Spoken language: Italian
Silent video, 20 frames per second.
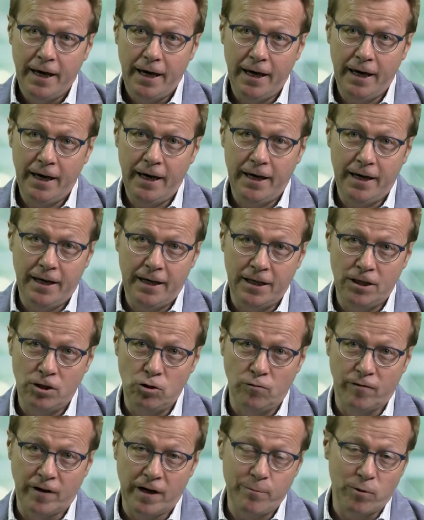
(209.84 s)
e
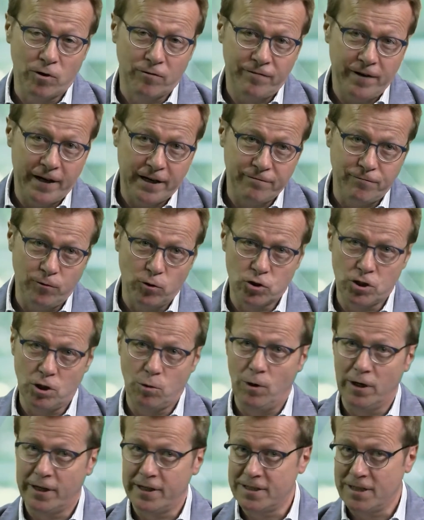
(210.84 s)
dovrebbero fare forse
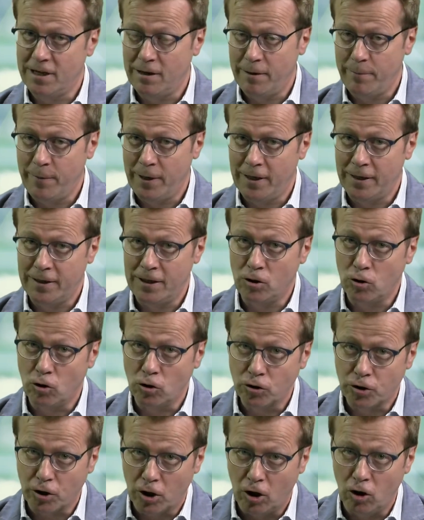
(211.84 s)
qualche esame di
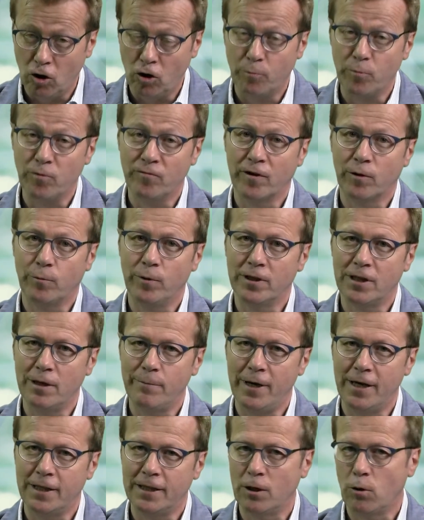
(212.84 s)
controllo più
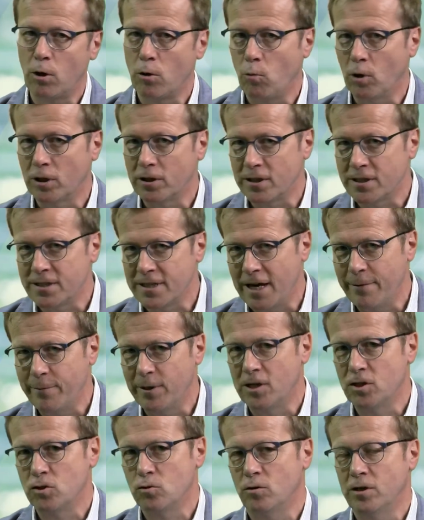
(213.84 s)
frequentemente, quei quattro esami
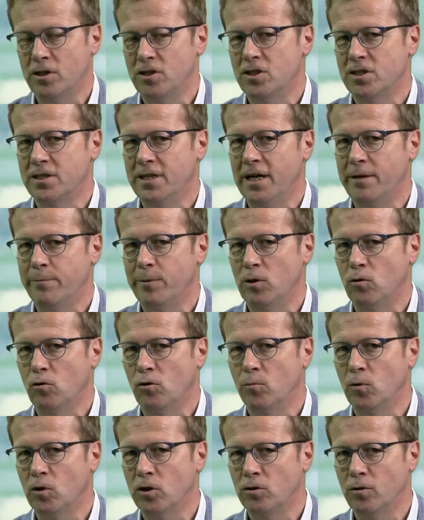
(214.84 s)
che sono necessari per il
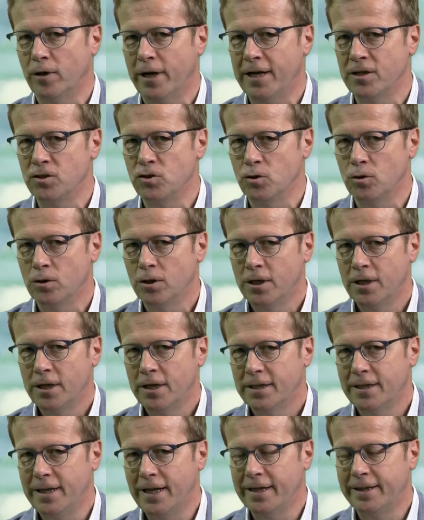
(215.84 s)
loro monitoraggio
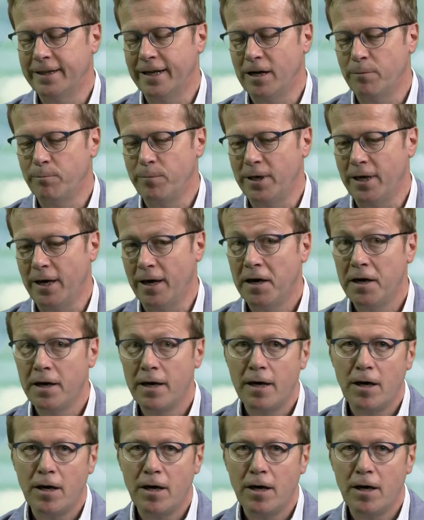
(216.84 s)
delle terapie.